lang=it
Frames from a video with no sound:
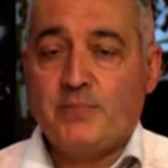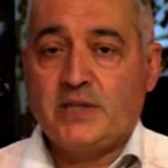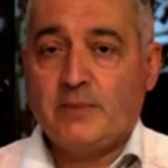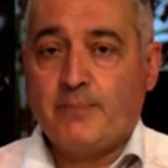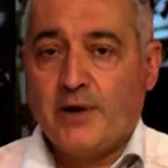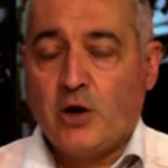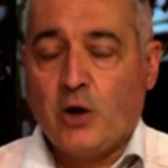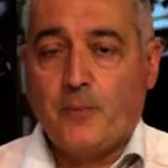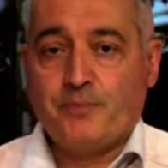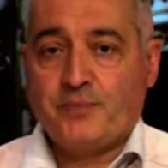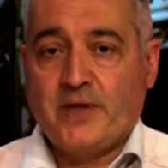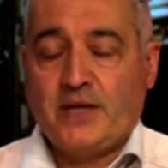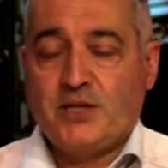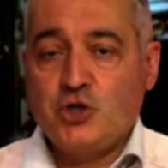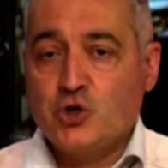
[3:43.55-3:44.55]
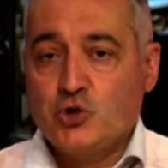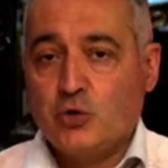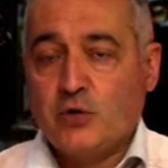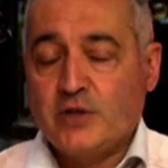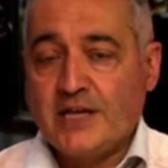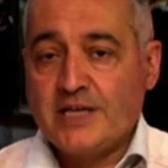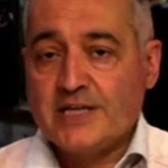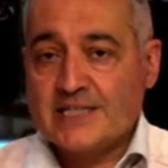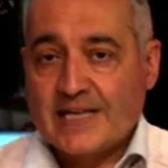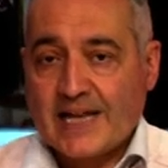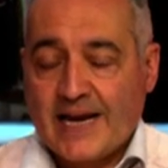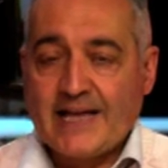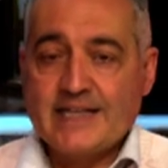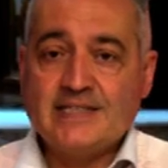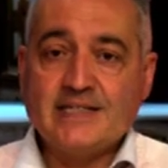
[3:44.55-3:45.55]
Però eh, ci sono degli
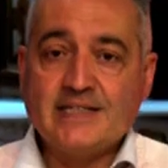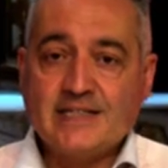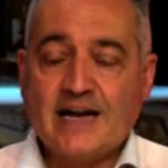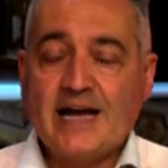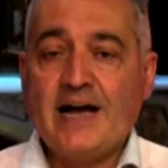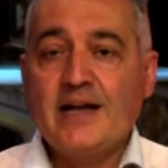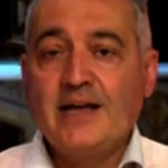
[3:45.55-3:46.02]
screzi tra